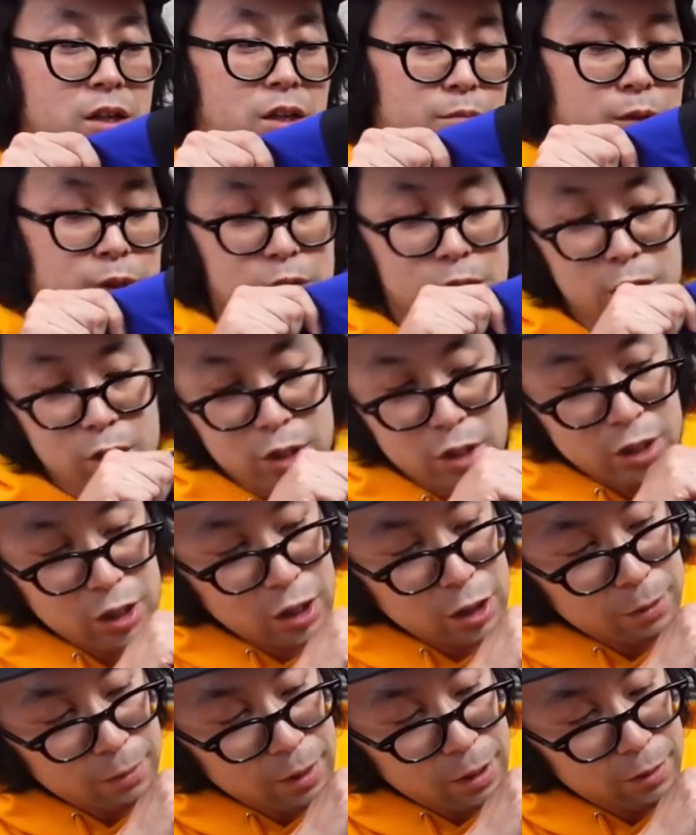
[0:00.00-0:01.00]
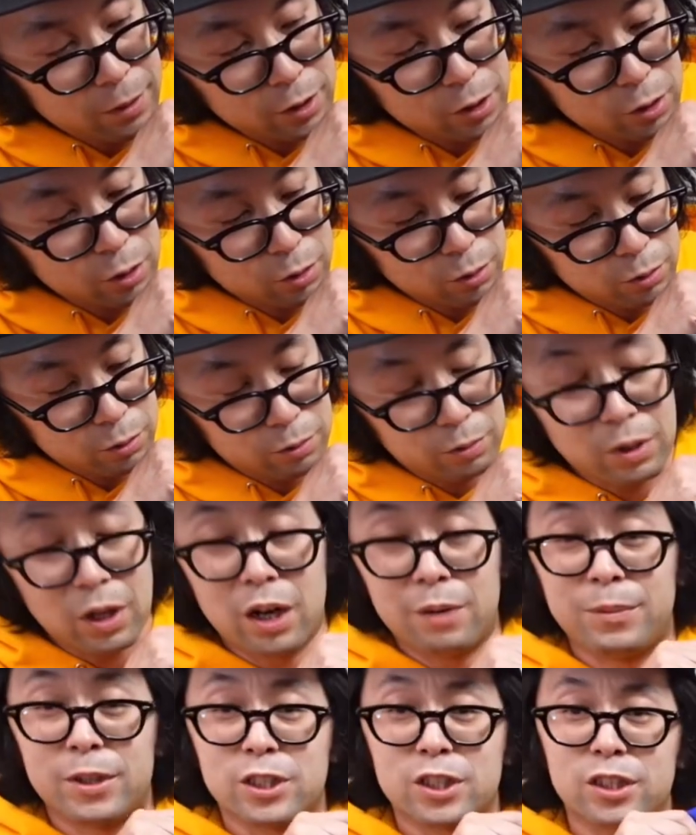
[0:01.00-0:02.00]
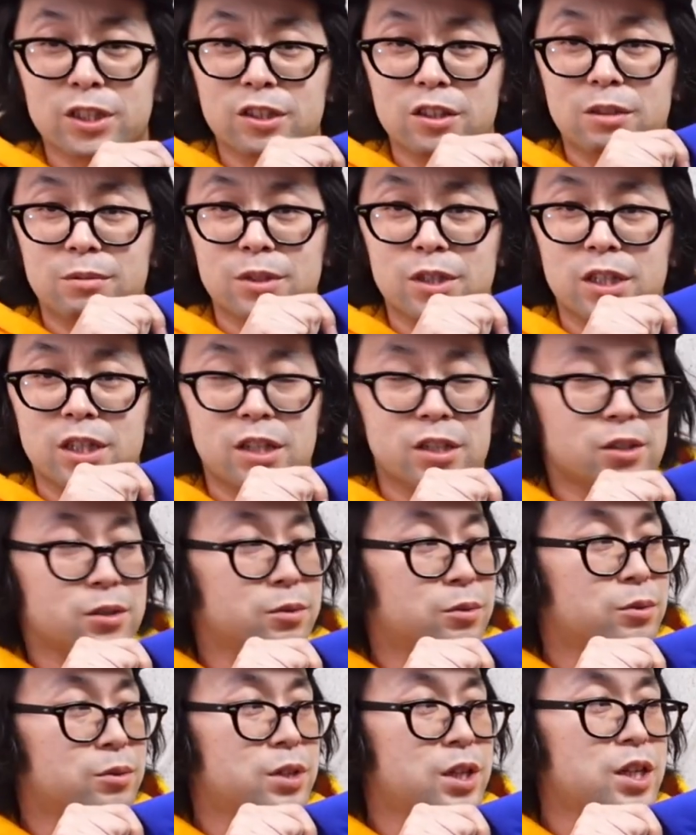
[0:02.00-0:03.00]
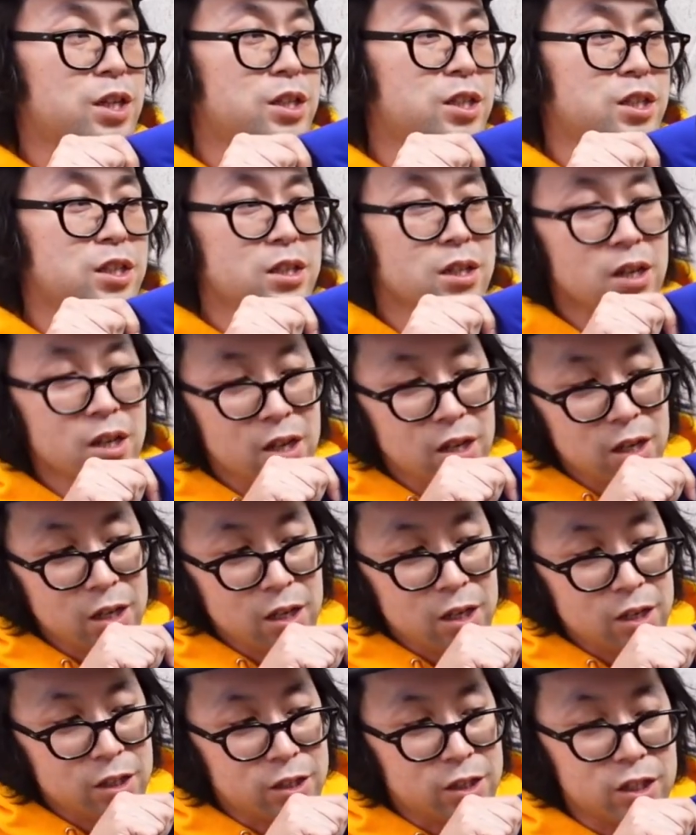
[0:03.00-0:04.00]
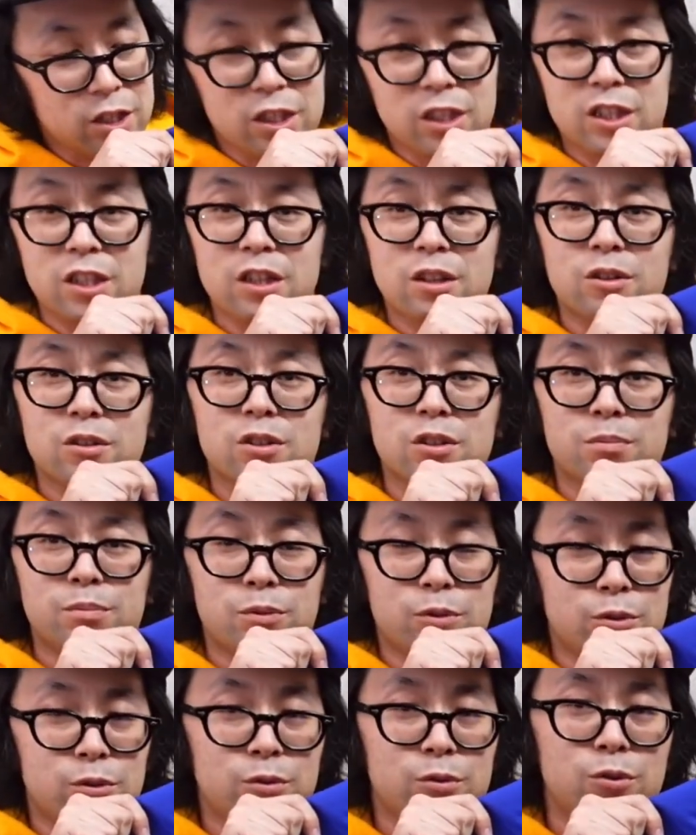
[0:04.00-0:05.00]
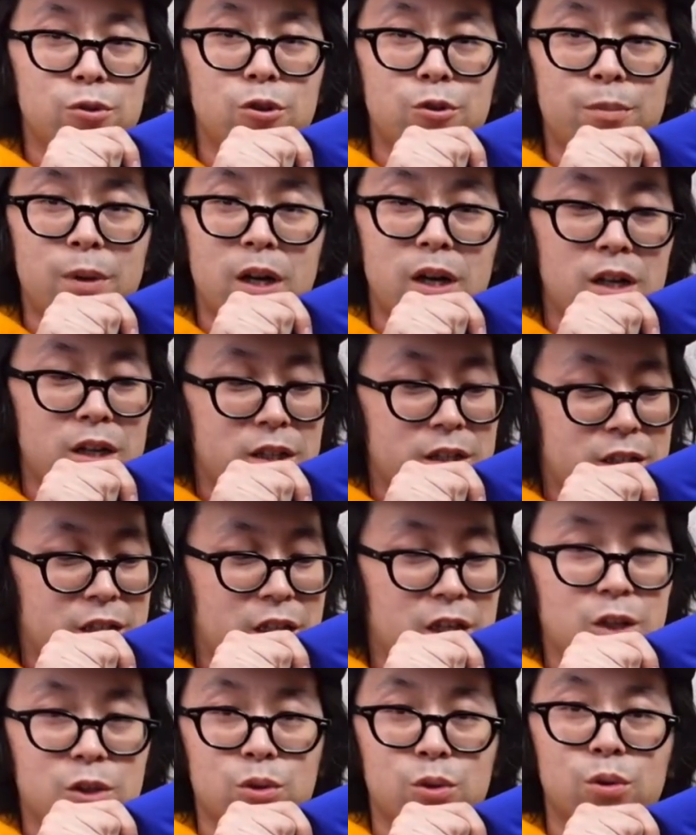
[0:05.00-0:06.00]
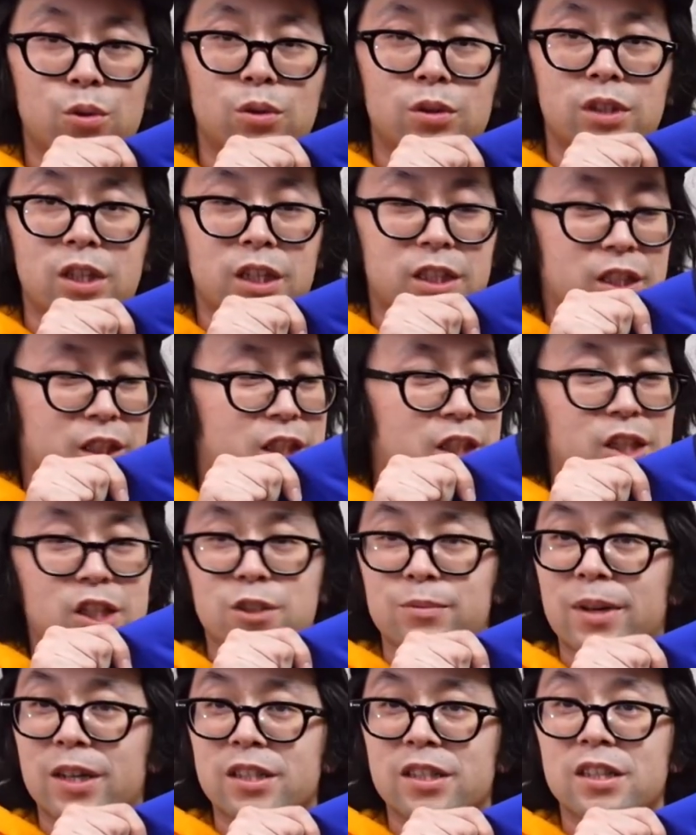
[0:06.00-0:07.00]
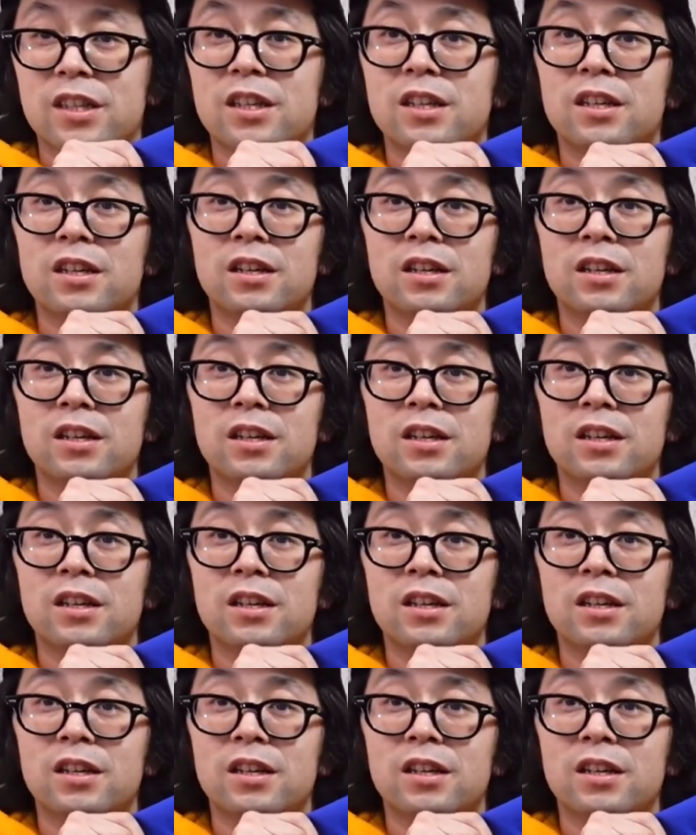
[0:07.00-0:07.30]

まあ、正式な名前はちょっとあ間違ってるかもしれないですけど、レイジー ジーティーエックス プルオーバージャケットだった気がします。